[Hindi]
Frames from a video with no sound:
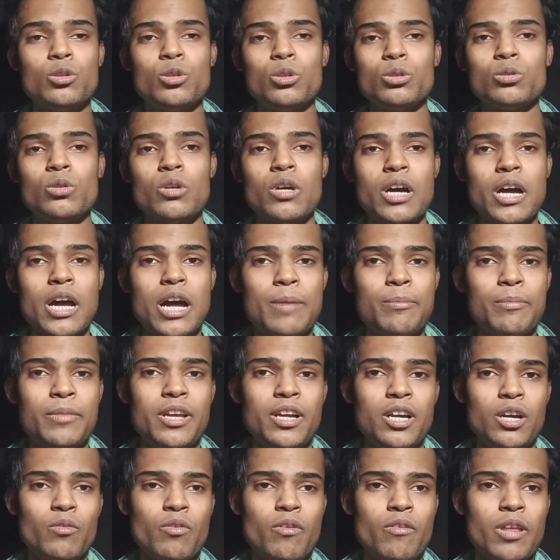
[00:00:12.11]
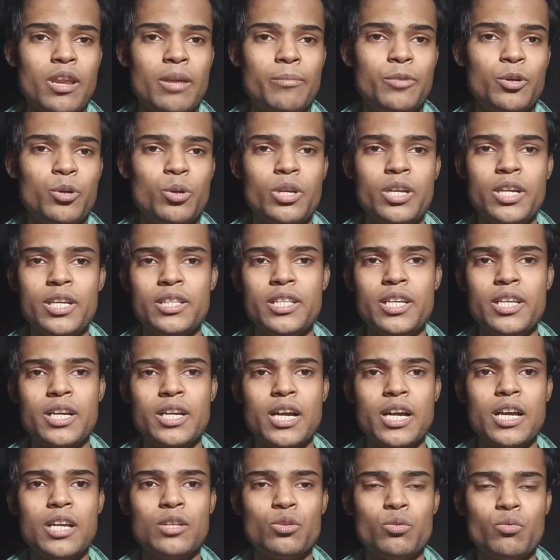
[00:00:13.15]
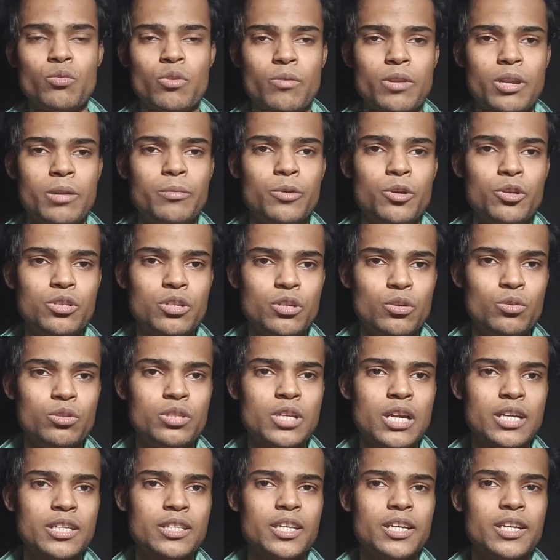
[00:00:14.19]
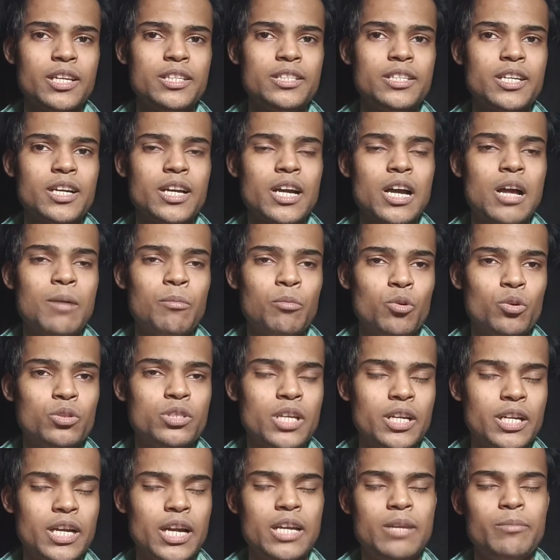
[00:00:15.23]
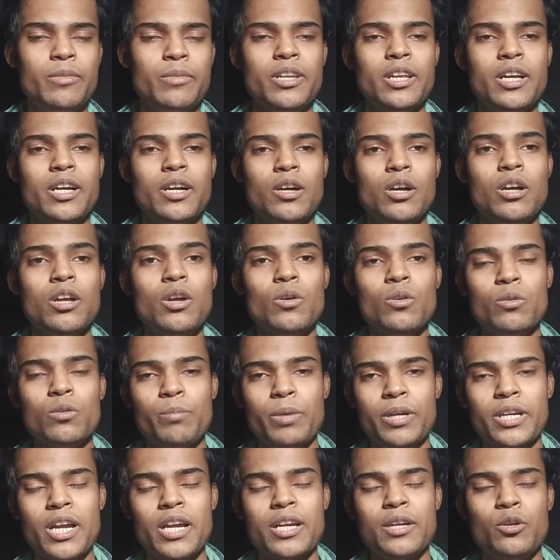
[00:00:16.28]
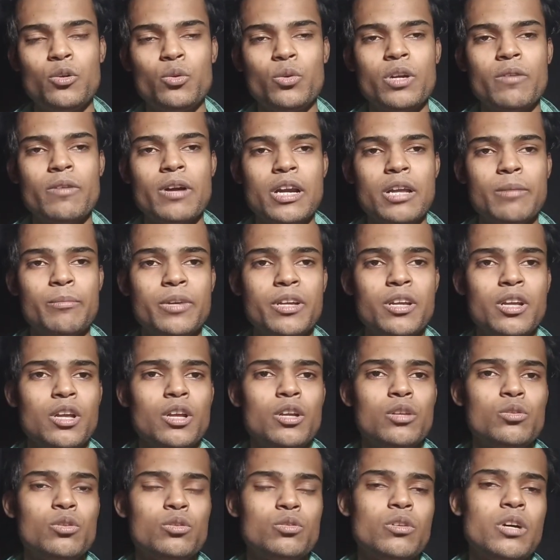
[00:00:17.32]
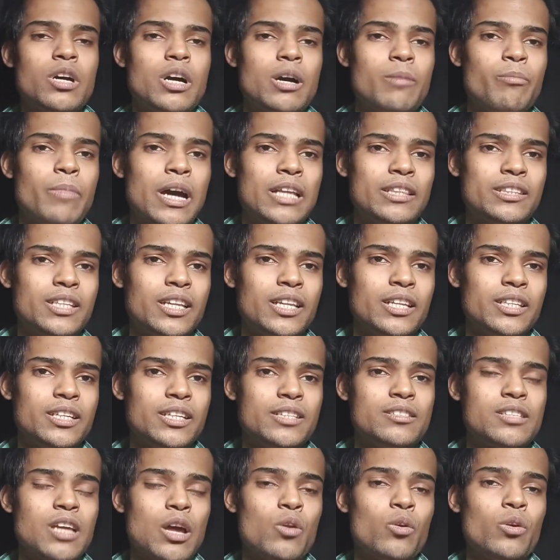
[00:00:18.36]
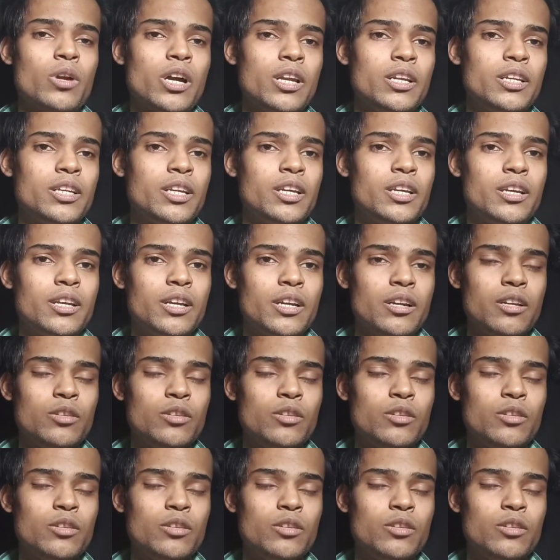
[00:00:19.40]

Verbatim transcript: दोस्तों आपने अगर वो वाला वीडियो नहीं देखा है तो वो वाला वीडियो जरूर जाकर देख लीजिएगा आपको जानकारी मिलेगा पठान टू के बारे में दोस्तों अब बात कर लेते हैं शाहरुख खान की